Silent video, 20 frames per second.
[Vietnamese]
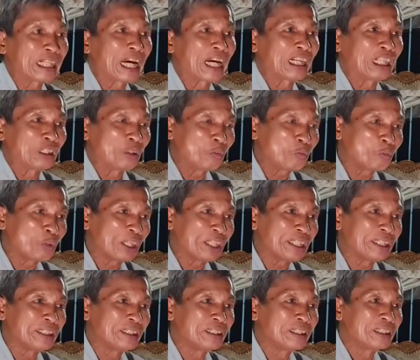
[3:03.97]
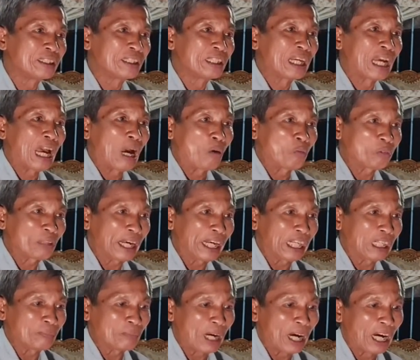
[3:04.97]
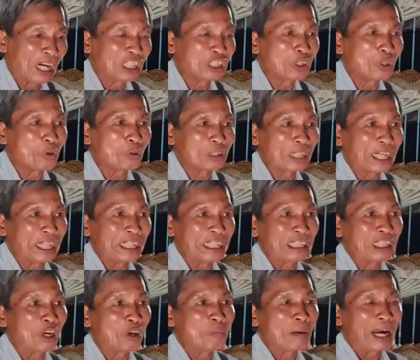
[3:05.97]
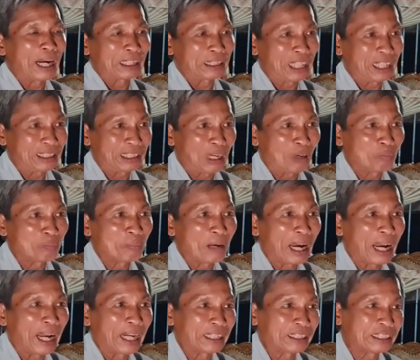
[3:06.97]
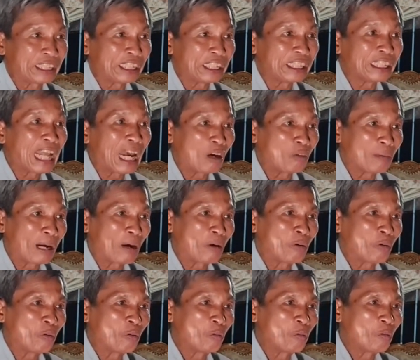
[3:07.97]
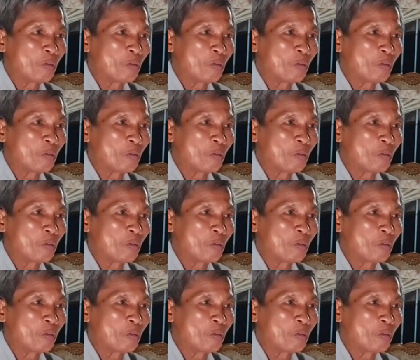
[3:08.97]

gần lúc nguy học hay mà ở vô nghì đâu bằng thất học mà tri đạo màu